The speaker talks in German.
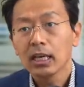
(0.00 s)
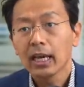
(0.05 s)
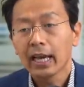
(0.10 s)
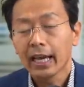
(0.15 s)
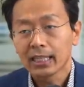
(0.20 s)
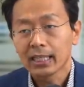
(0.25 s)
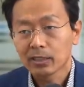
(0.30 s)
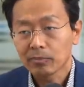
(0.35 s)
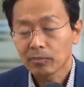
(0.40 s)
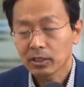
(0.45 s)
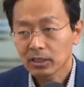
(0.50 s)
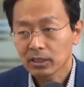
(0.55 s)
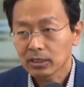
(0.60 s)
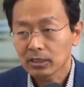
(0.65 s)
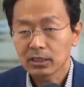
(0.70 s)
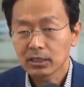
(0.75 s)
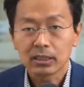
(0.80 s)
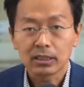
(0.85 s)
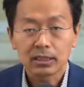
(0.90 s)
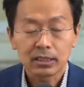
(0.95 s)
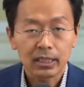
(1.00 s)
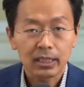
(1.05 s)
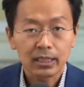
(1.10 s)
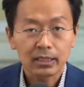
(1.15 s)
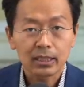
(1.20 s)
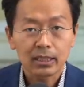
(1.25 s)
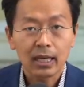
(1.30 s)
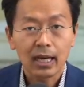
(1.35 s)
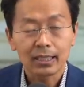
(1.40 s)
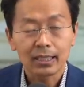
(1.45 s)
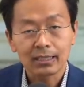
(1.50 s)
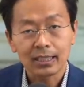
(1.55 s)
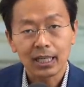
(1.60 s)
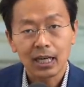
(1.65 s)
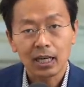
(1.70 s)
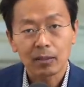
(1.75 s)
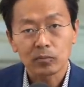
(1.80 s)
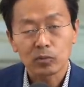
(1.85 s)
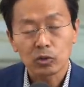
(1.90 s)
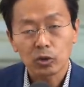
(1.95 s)
Hätte man das nicht diskreter
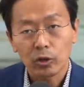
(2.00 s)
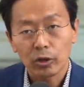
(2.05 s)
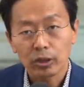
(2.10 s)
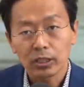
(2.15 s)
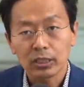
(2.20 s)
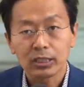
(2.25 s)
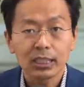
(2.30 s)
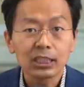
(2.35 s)
handhaben können?